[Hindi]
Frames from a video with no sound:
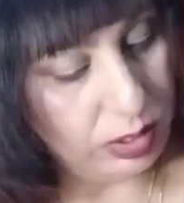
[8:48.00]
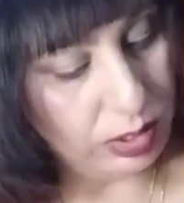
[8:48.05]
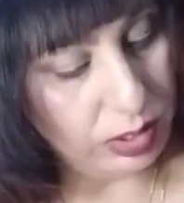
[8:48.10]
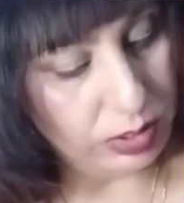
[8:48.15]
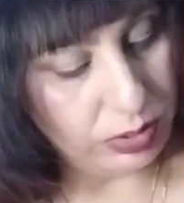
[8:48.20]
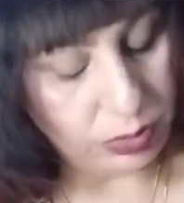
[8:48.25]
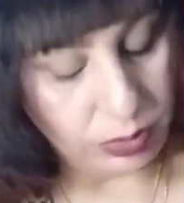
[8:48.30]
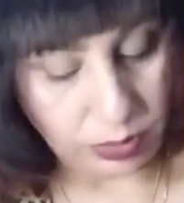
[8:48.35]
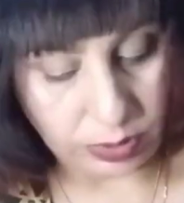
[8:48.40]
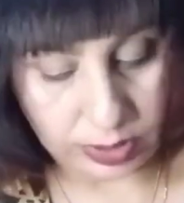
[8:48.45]
ये
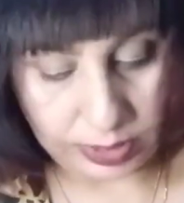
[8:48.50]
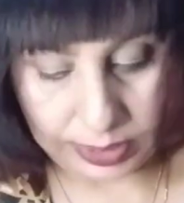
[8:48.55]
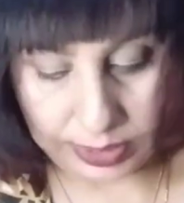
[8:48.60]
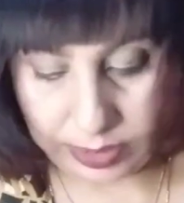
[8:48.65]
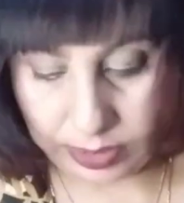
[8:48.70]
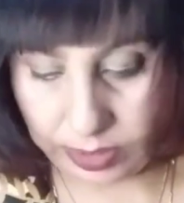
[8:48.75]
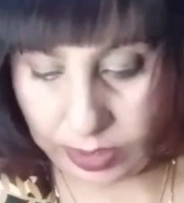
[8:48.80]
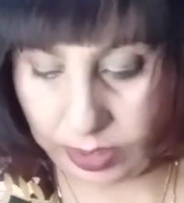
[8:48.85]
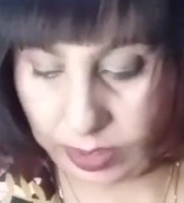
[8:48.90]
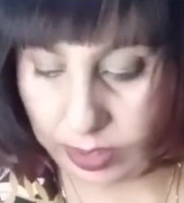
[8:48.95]
डॉट
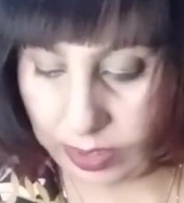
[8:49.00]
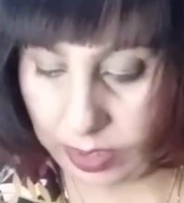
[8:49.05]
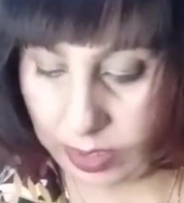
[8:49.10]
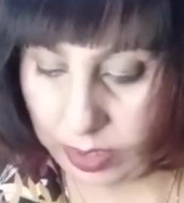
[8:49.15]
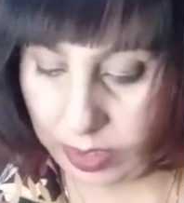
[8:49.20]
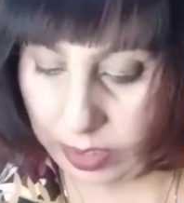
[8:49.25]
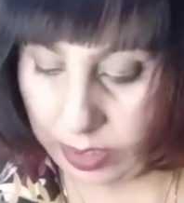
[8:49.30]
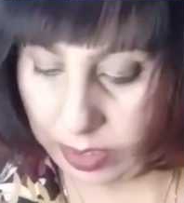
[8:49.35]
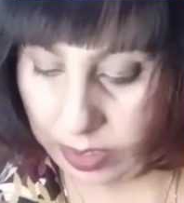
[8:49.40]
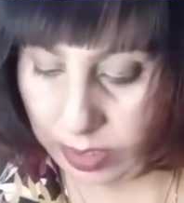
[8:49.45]
एंड की का
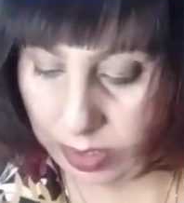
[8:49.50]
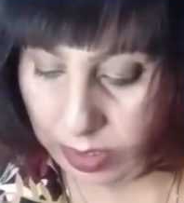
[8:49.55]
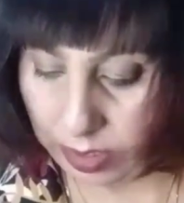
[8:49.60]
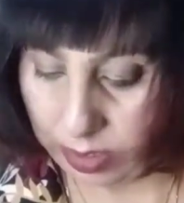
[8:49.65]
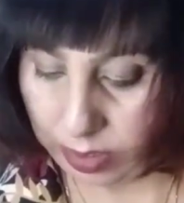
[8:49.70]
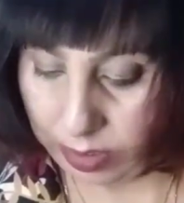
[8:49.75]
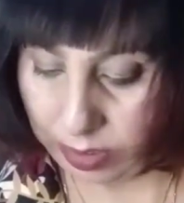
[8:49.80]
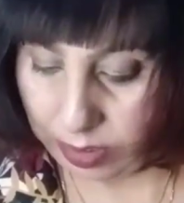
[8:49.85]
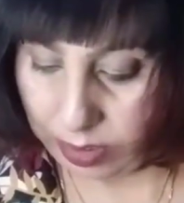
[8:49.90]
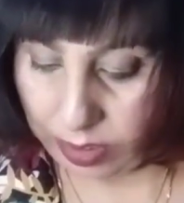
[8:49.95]
है
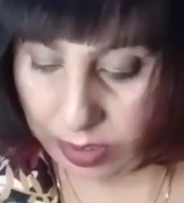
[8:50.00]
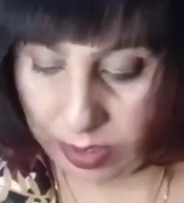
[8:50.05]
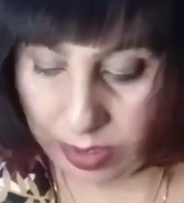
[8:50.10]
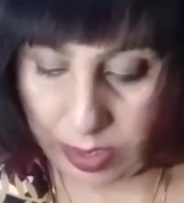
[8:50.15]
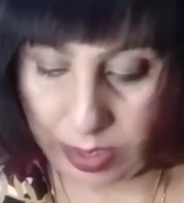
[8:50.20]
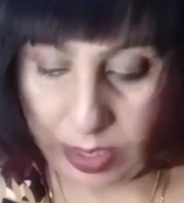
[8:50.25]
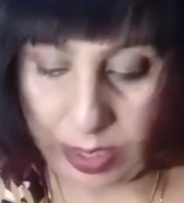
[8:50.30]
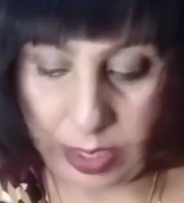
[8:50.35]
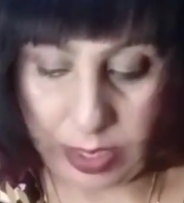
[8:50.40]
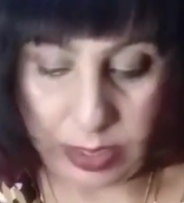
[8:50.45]

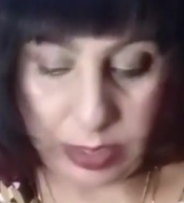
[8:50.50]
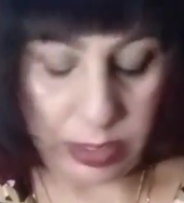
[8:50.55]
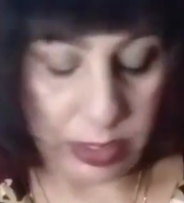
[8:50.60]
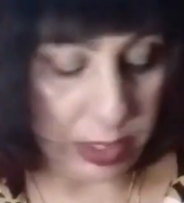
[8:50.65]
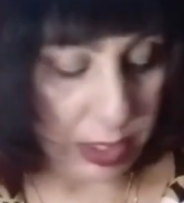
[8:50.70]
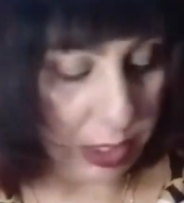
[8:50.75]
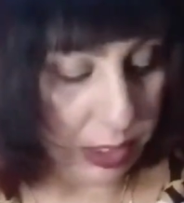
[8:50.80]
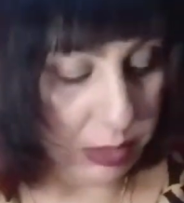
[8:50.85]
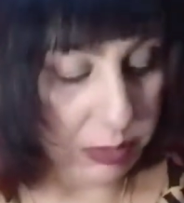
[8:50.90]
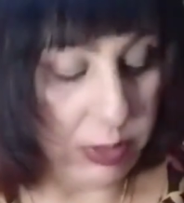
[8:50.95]
एंड ये
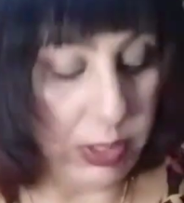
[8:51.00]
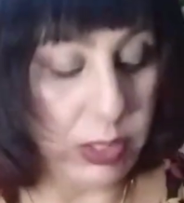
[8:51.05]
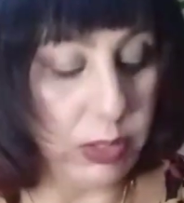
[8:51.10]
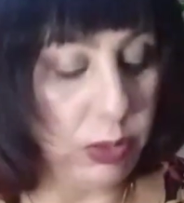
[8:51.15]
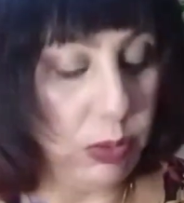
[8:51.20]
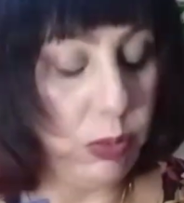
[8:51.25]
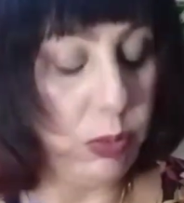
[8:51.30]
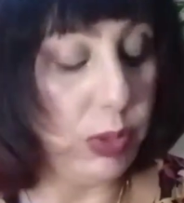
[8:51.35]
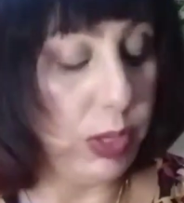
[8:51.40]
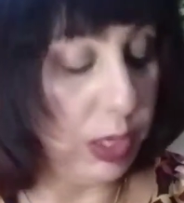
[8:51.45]
एक्वा
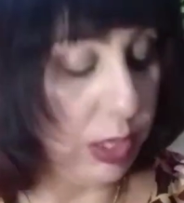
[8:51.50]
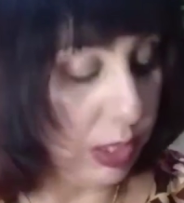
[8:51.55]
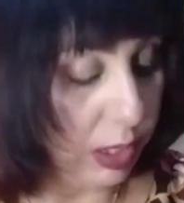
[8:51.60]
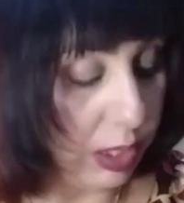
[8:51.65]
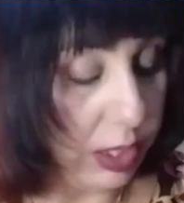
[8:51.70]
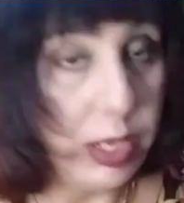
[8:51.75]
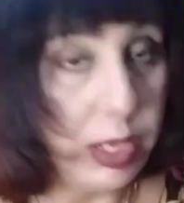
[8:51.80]
ग्लो का है